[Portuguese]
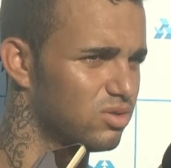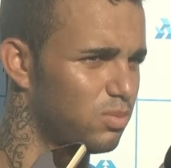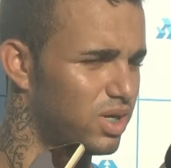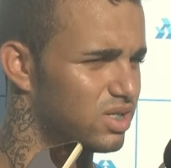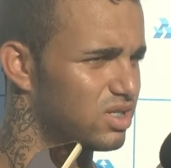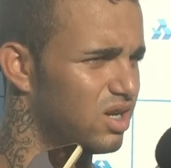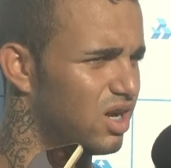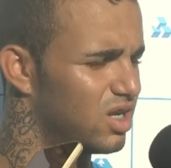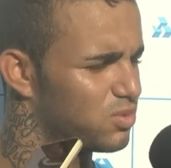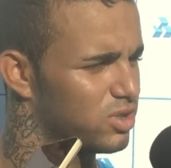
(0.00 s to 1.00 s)
não passa
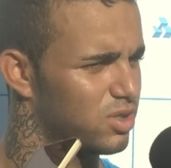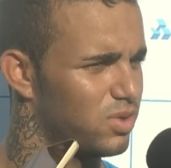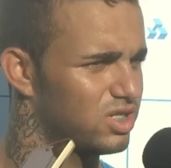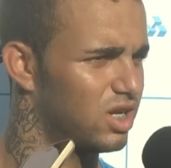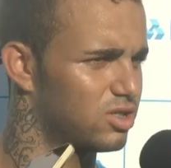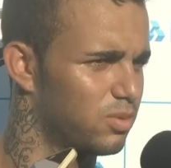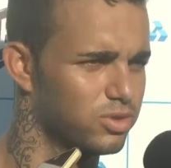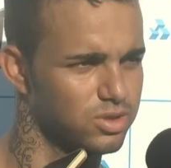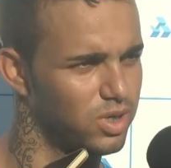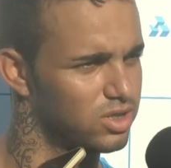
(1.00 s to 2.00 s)
a responsabilidade só
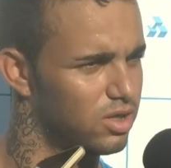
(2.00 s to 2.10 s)
para os mais